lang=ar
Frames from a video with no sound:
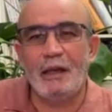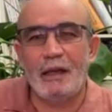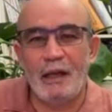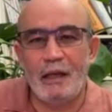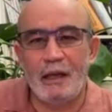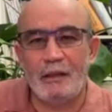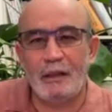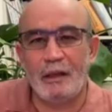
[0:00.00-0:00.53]

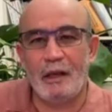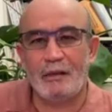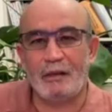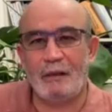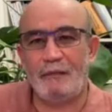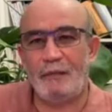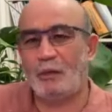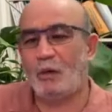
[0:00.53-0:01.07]
هي التي
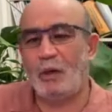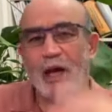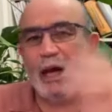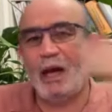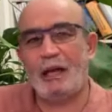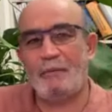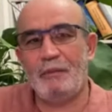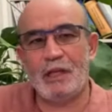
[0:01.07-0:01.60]
قصفت
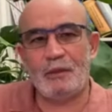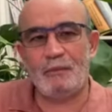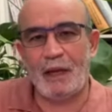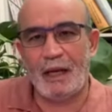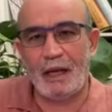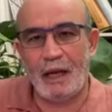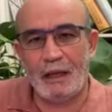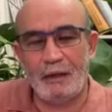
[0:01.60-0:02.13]
والعالم
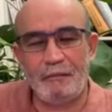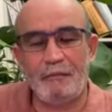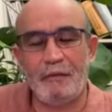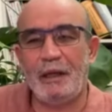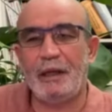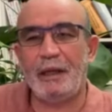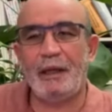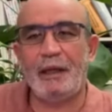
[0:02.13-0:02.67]
أجمع يعرف
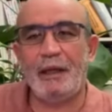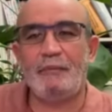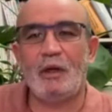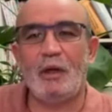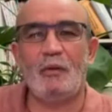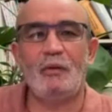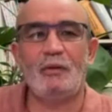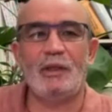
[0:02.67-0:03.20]
ولكن لم
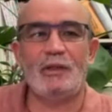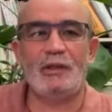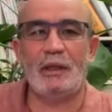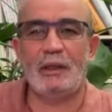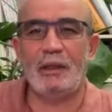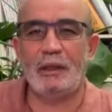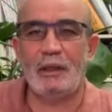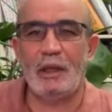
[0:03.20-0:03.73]
تكن
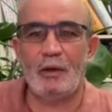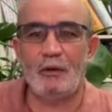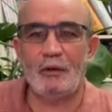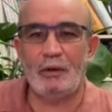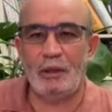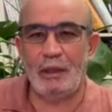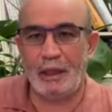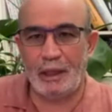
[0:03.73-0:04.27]
تستطيع
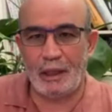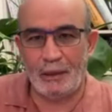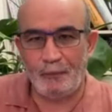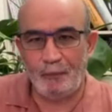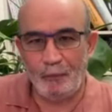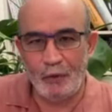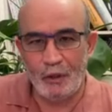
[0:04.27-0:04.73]
ترد إيران